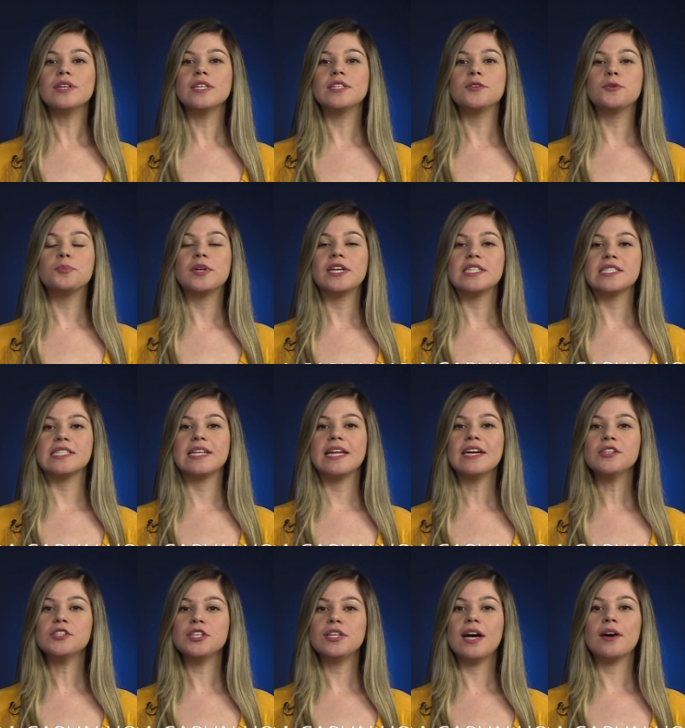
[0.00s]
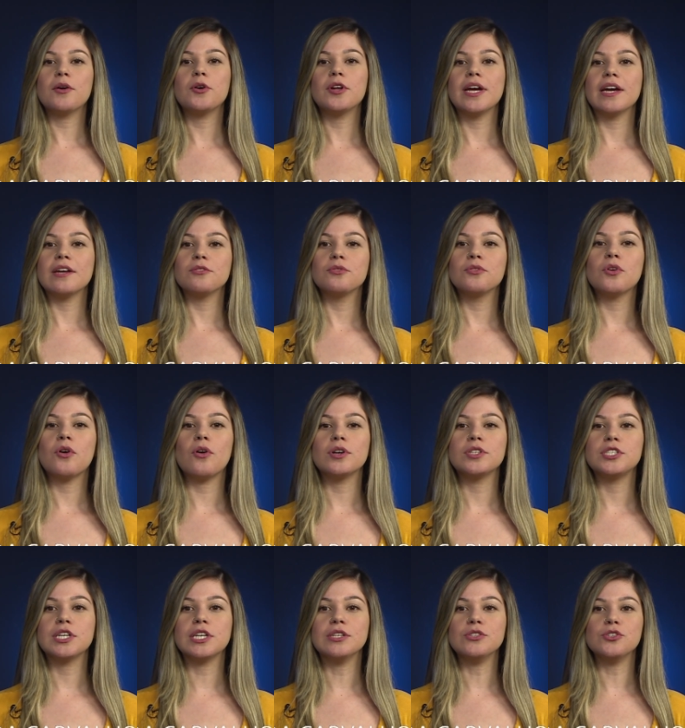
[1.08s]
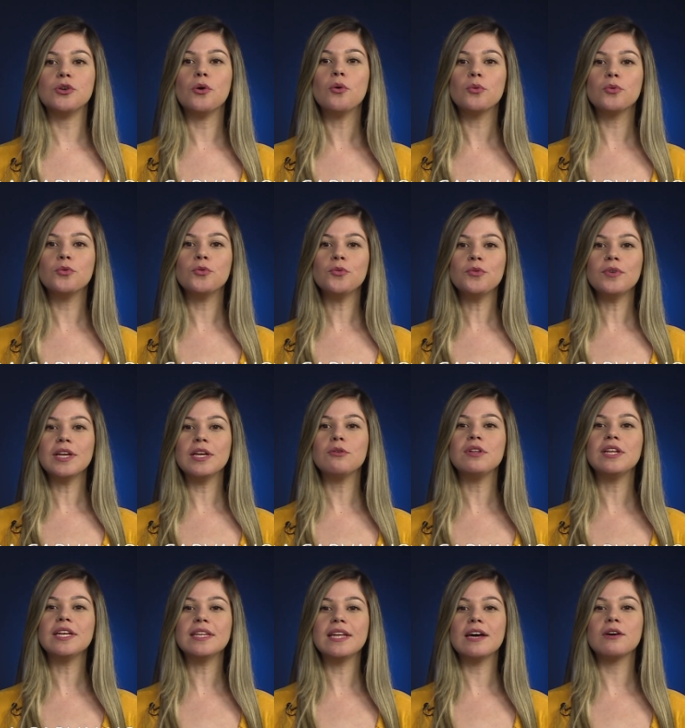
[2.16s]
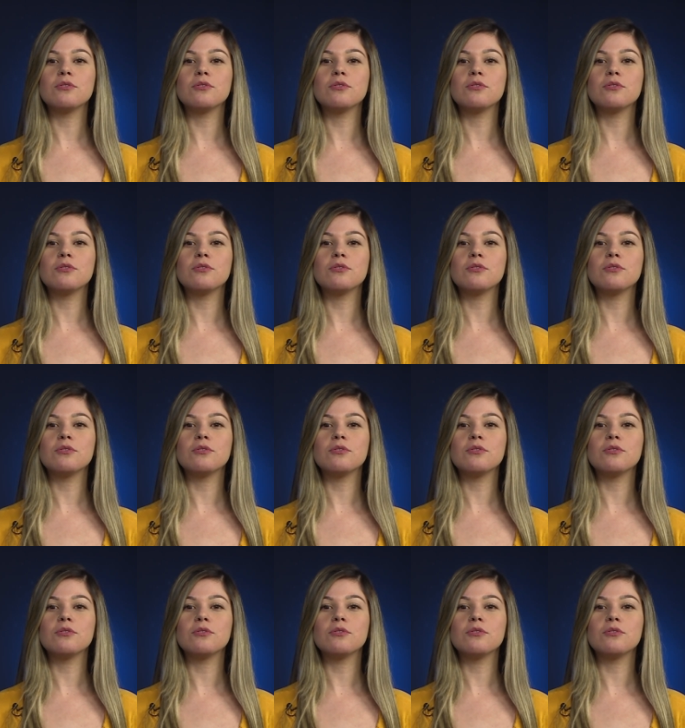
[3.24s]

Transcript: entre o presidente da Coreia do Norte, Kim Jong-un, e o líder